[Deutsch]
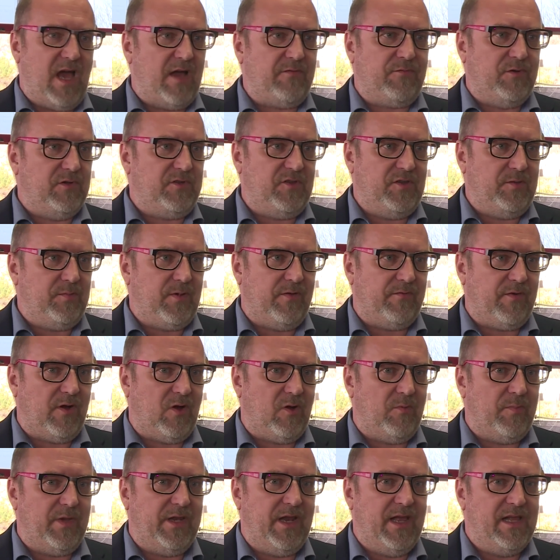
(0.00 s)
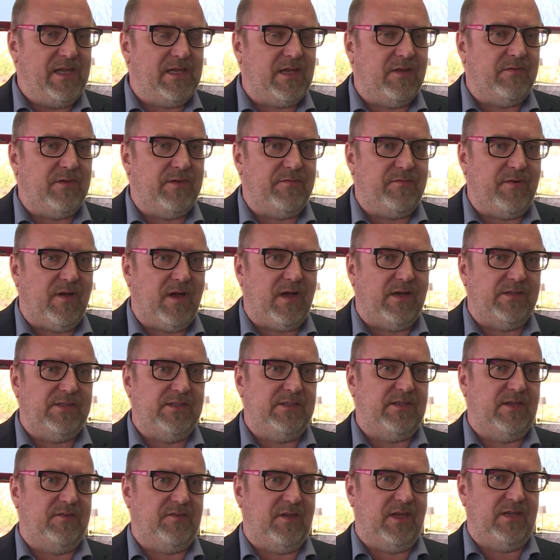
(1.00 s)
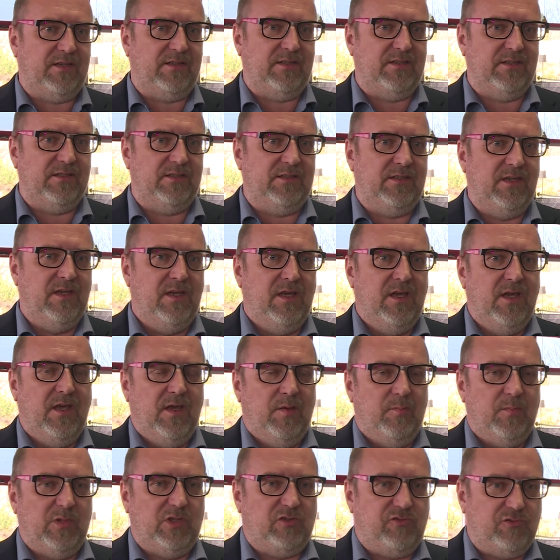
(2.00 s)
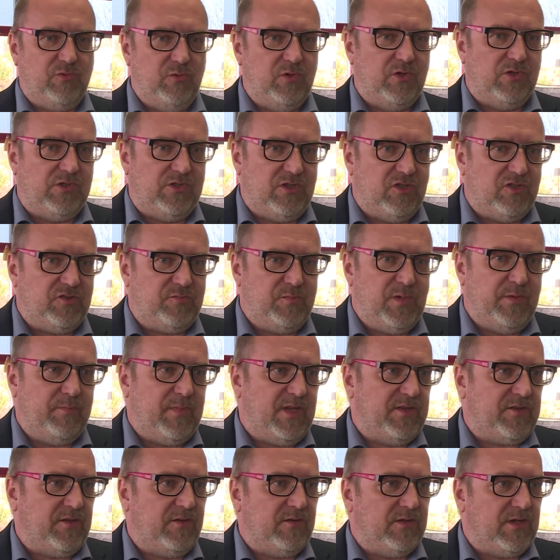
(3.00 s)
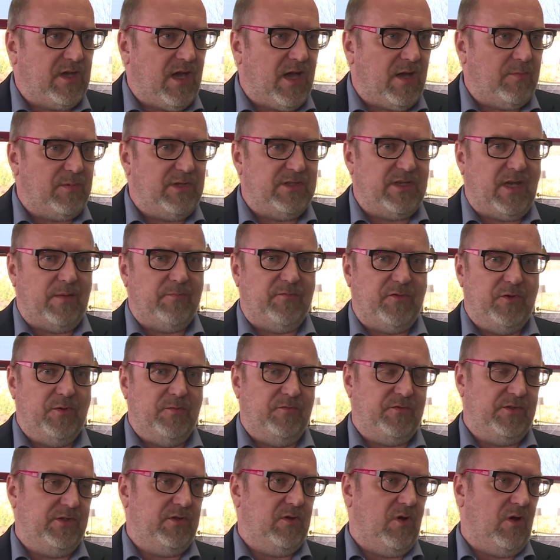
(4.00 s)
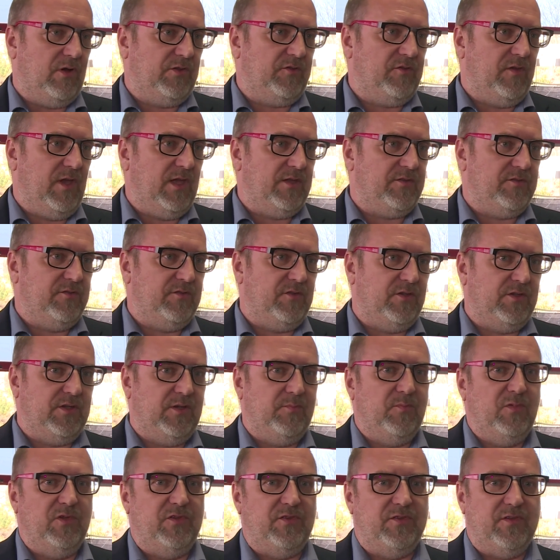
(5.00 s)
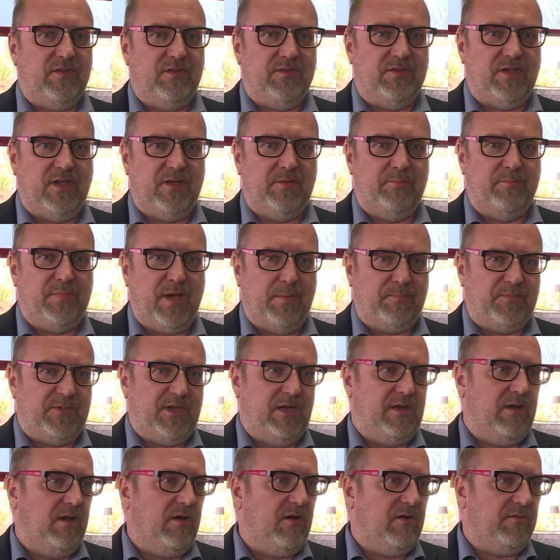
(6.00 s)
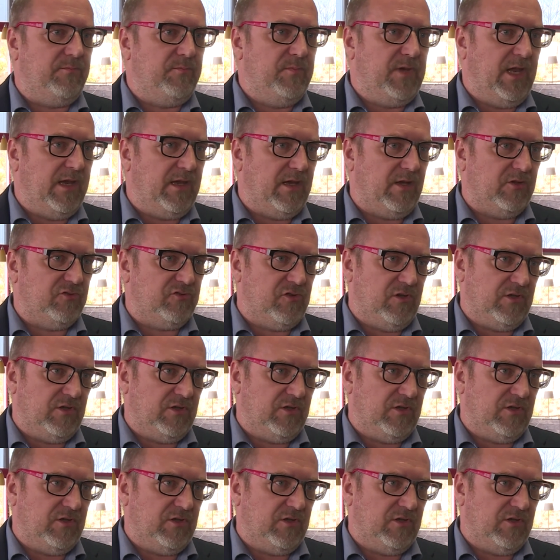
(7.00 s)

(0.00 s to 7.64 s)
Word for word: nachvollziehbar, warum ein Lkw-Fahrer nicht das Recht kriegt, mit Stuhl und Tisch, mit Messer und Gabel in einem vernünftigen Ort zu essen, sondern muss seinen Pappteller auf dem Lenkrad